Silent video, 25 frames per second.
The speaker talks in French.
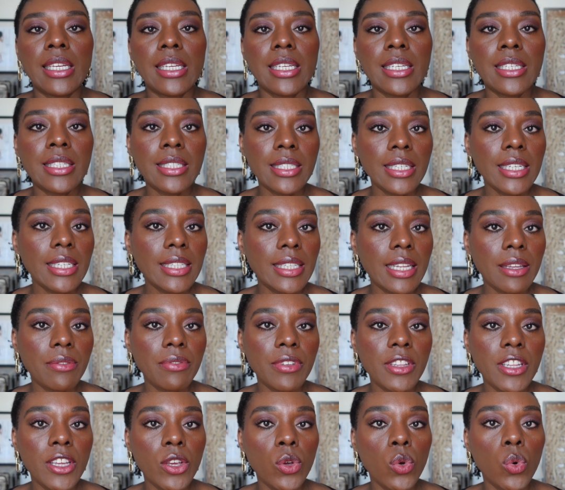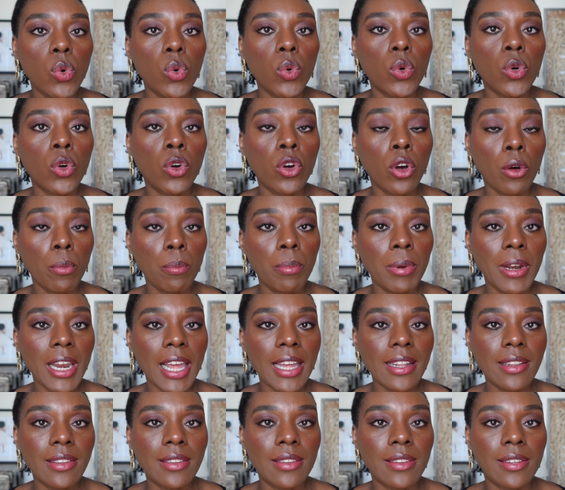J'ai des vidéos
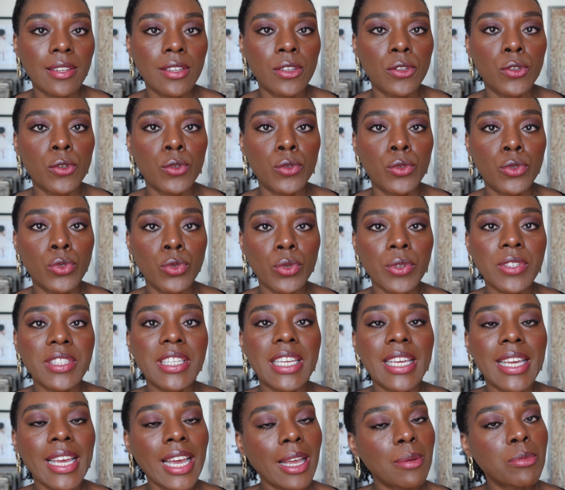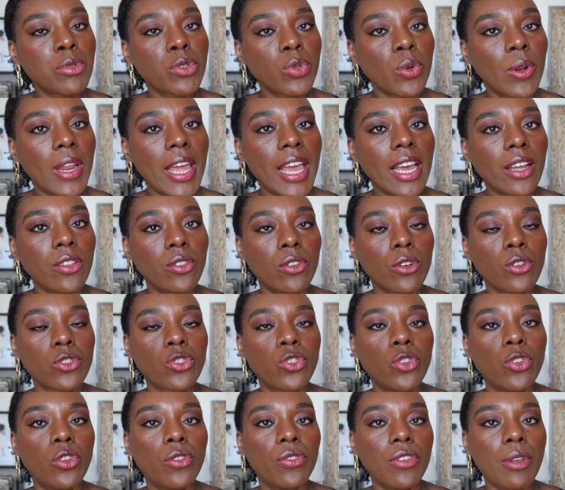complètes sur ces crèmes solaires, donc
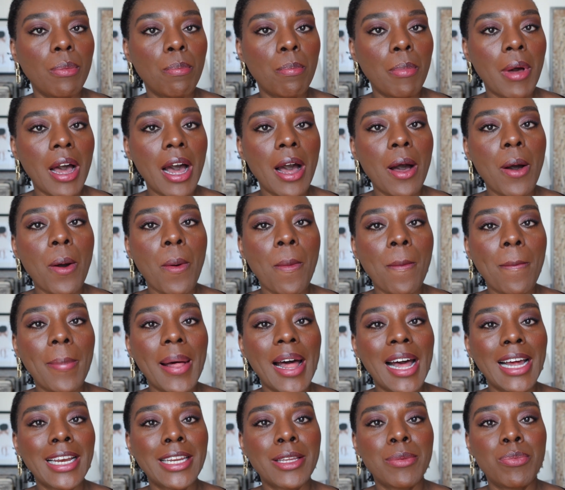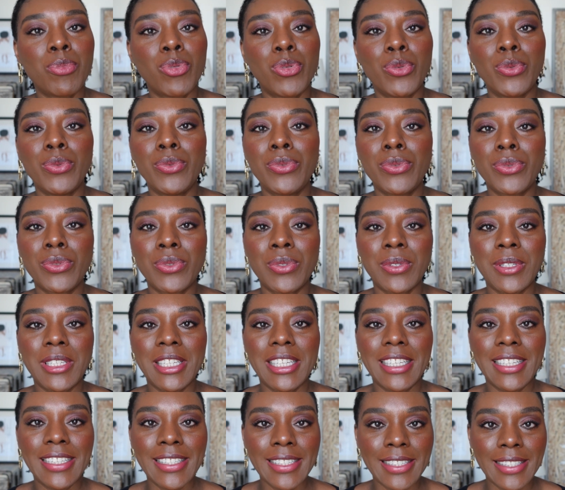je ne vais pas en parler plus
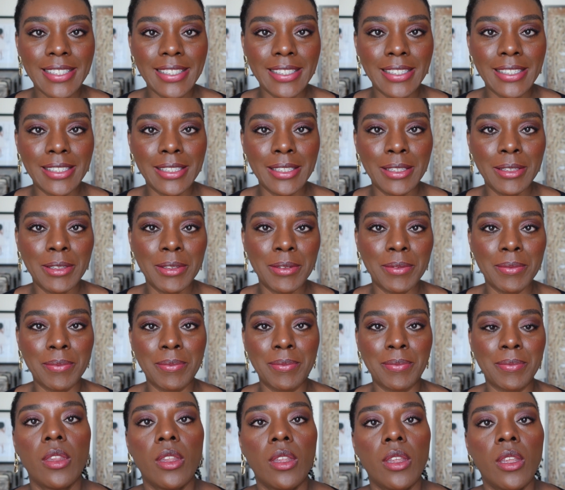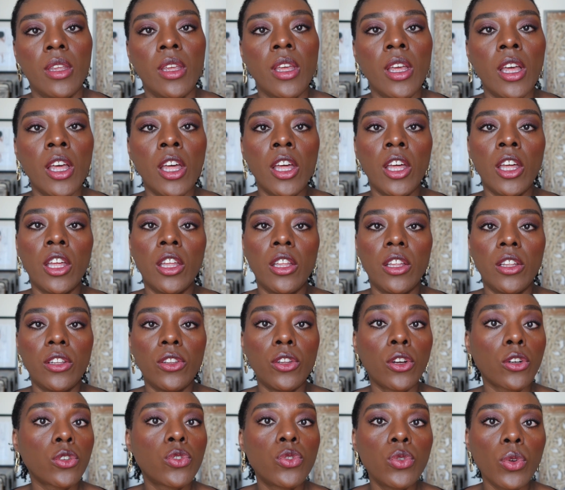ici.
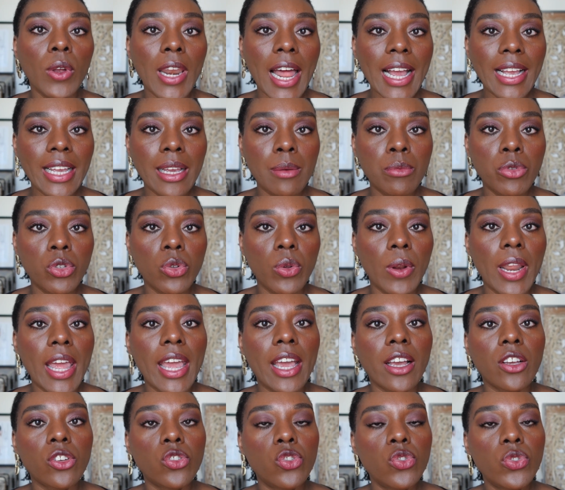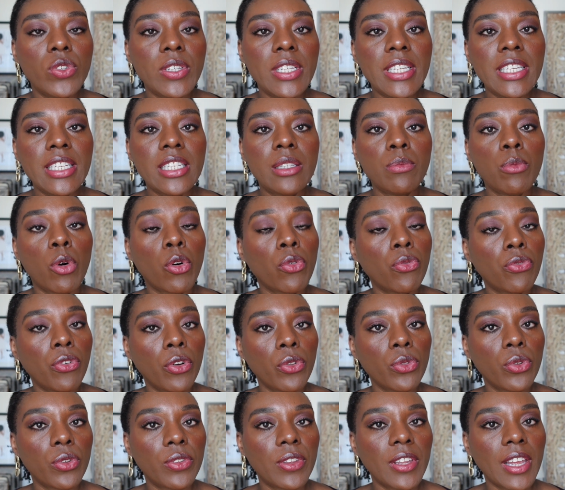Donc sur la crème solaire, j'utilise mon
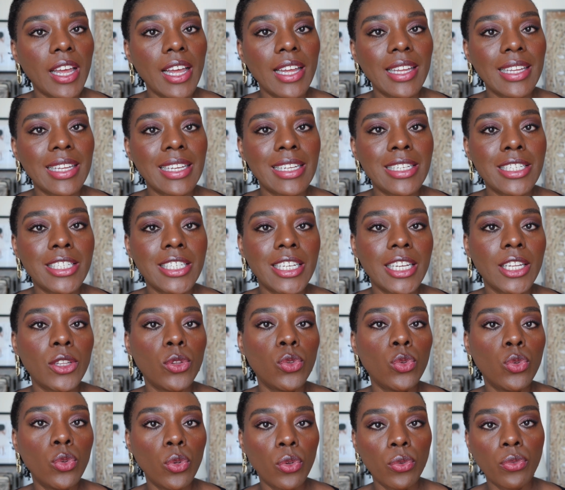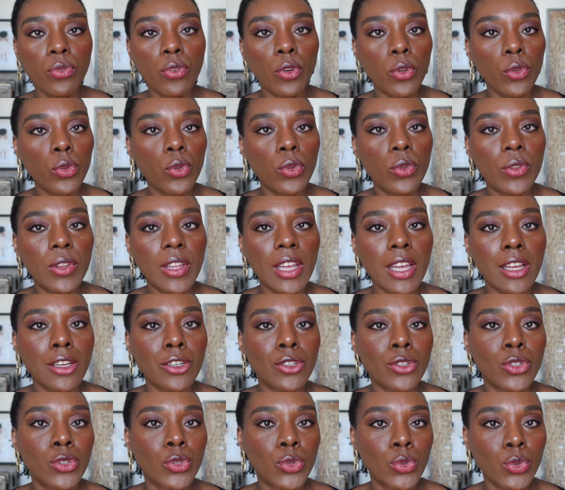fond de teint et j'ai deux fonds de teint
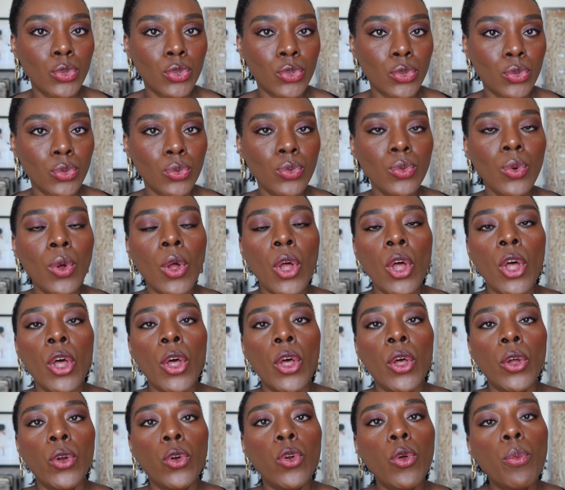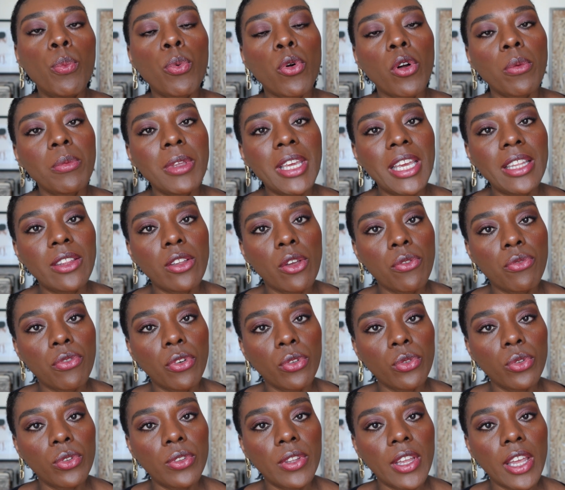chouchou. Le premier est un
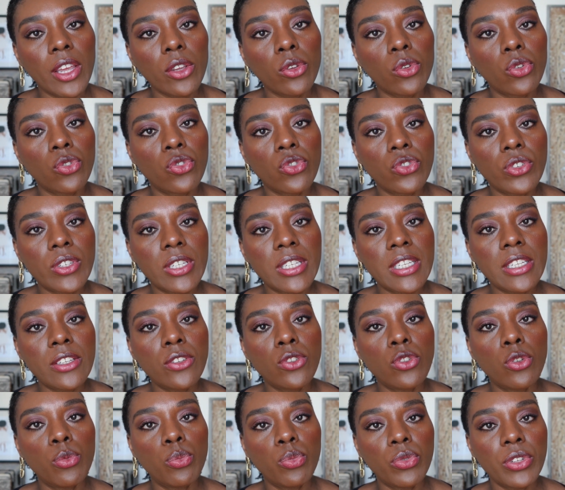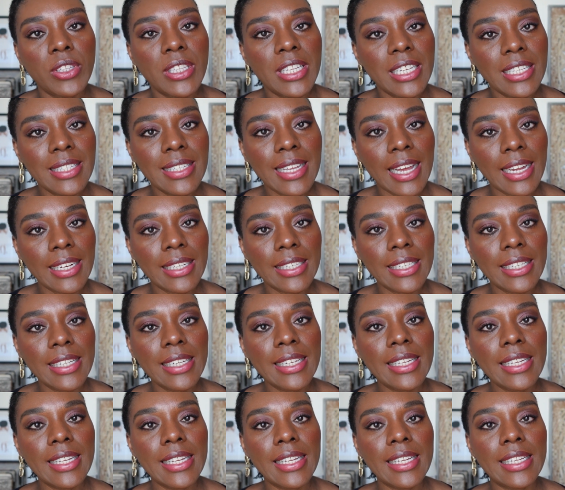fond de teint que j'utilise depuis des
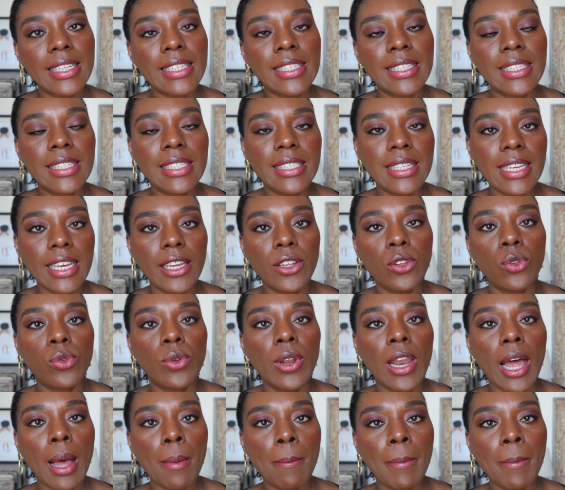années qui est de la